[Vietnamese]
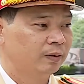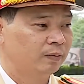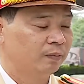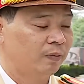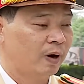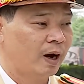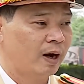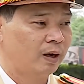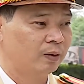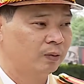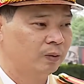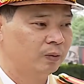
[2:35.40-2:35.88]

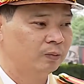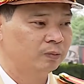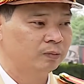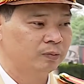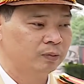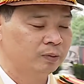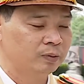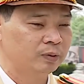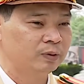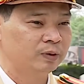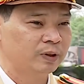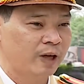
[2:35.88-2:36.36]
và
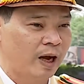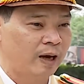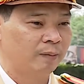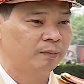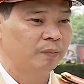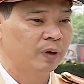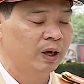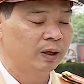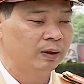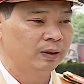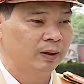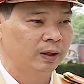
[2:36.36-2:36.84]
cũng giảm
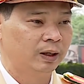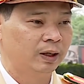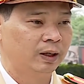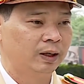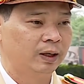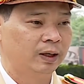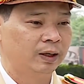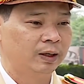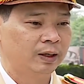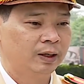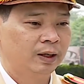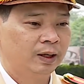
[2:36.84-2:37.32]
bớt
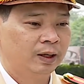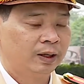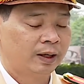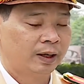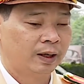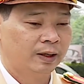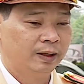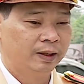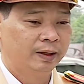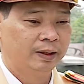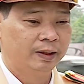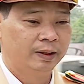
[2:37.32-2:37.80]
uh,
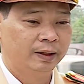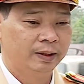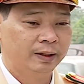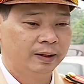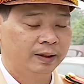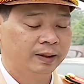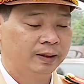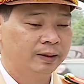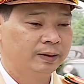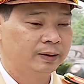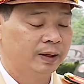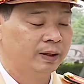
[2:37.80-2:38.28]
cái
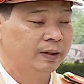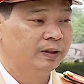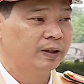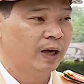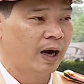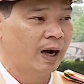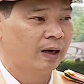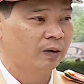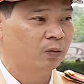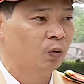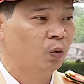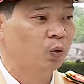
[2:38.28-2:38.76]
tình
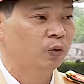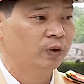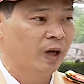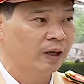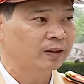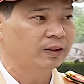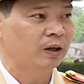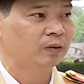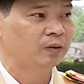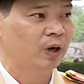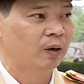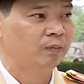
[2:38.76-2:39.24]
trạng ùn
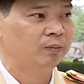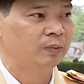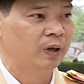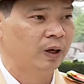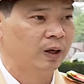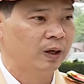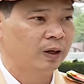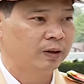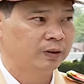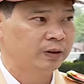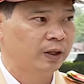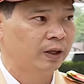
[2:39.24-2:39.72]
tắc giao thông
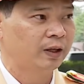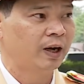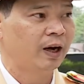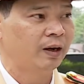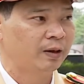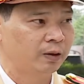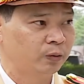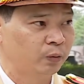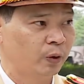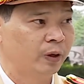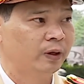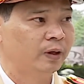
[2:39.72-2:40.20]
ở trên các
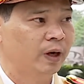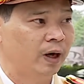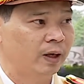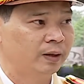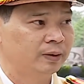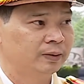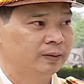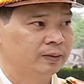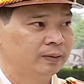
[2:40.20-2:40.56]
cái tuyến đường.